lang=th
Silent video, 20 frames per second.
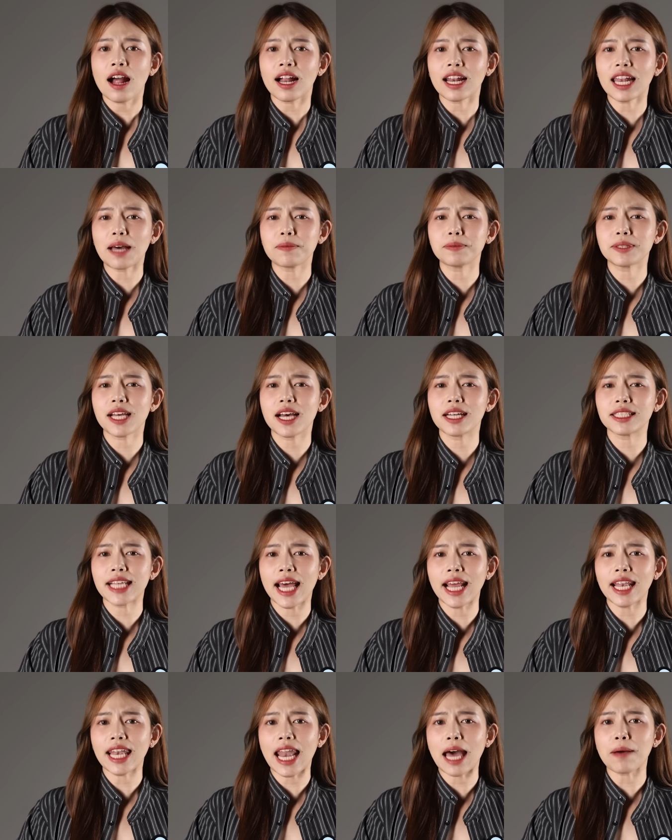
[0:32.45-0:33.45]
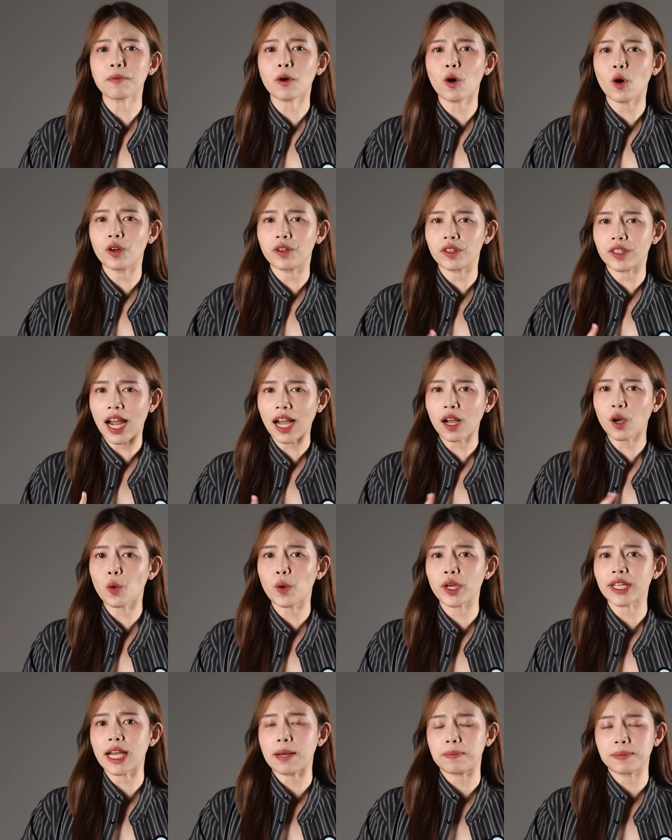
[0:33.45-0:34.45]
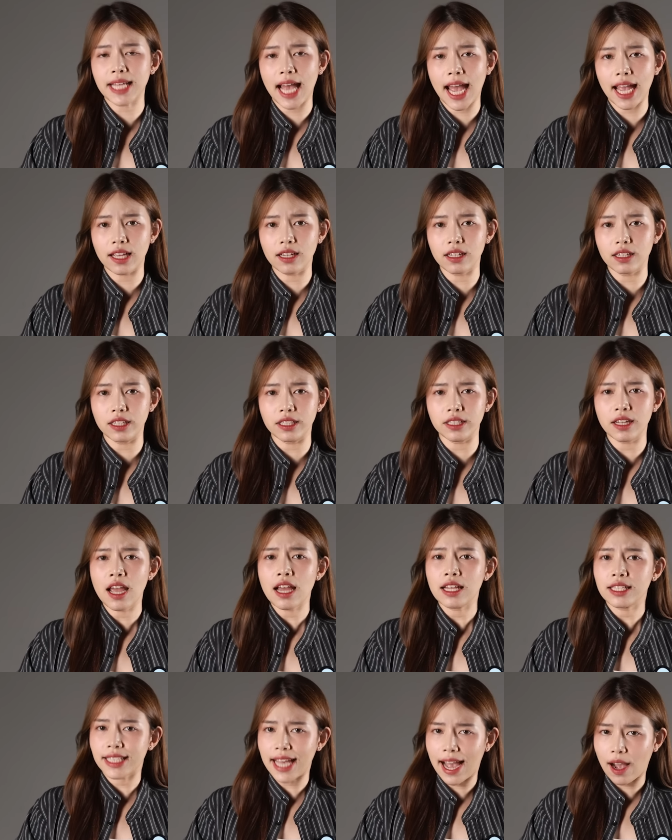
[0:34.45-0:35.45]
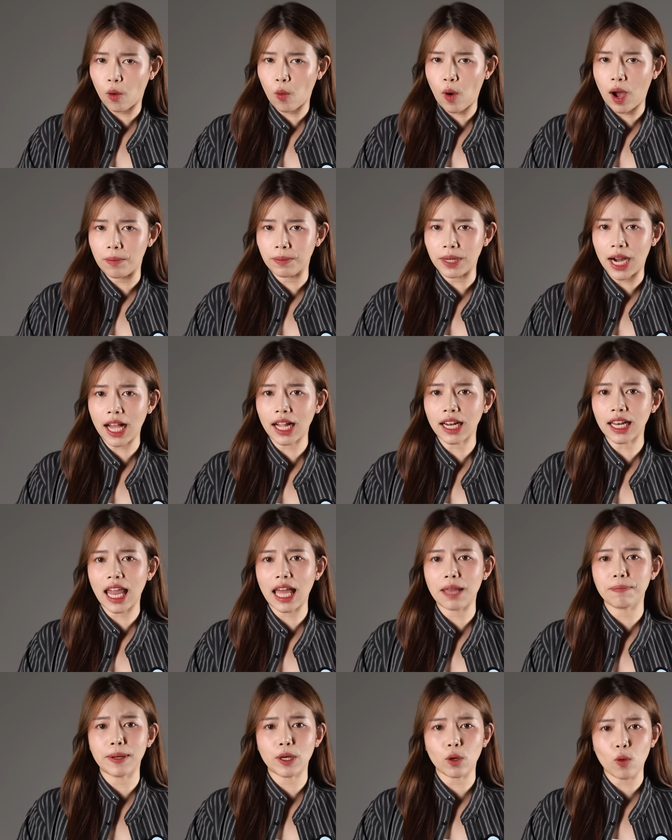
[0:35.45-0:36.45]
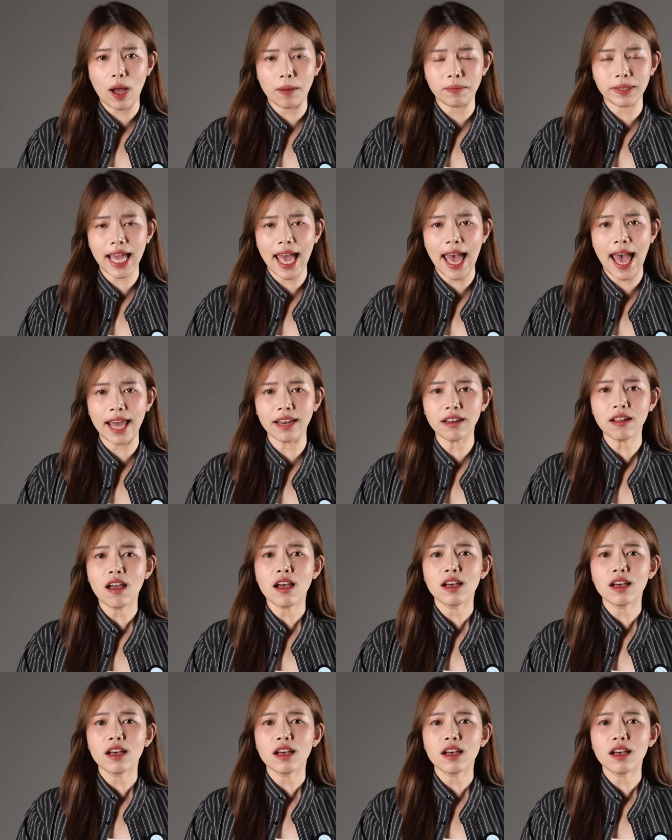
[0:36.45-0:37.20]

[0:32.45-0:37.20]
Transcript: กลับเจอแชทลับคนรักคุยกับชายอื่นจากความรักกลายเป็นความแค้น